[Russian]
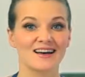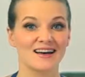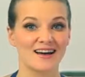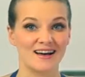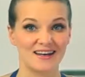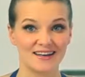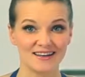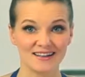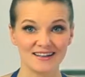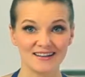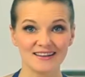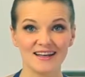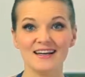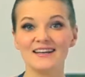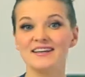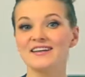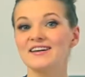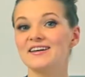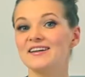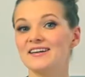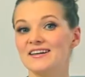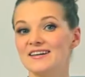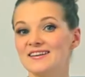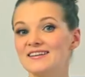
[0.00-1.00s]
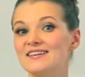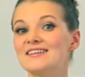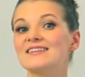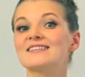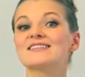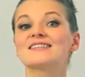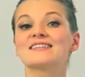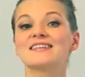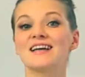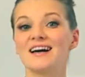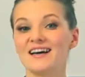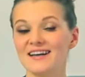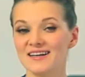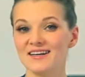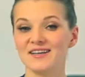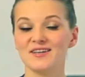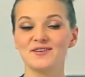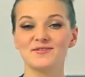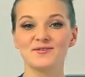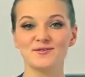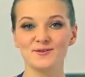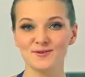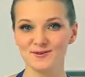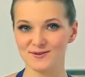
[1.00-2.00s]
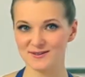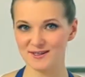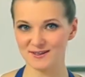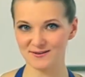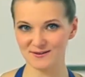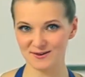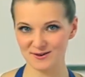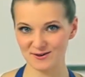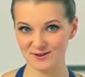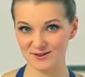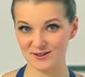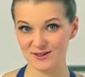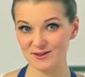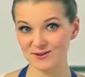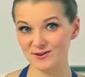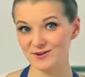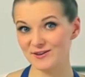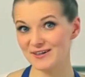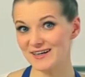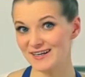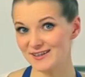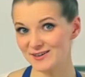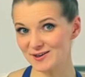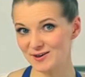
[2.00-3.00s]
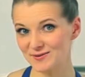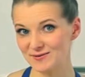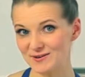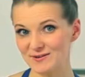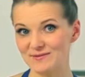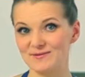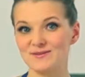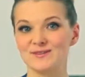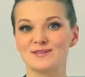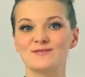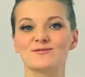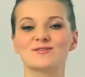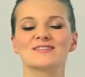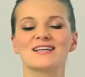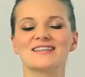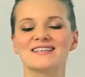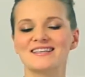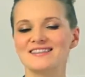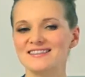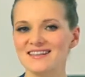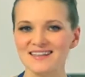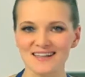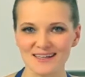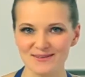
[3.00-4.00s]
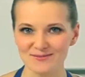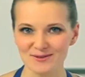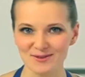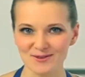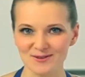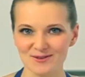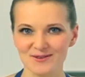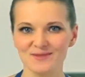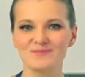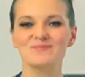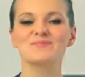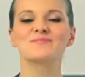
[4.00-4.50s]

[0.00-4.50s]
Оригинальные гренки с яркой и вкусной творожной икрой готовы всего за несколько минут.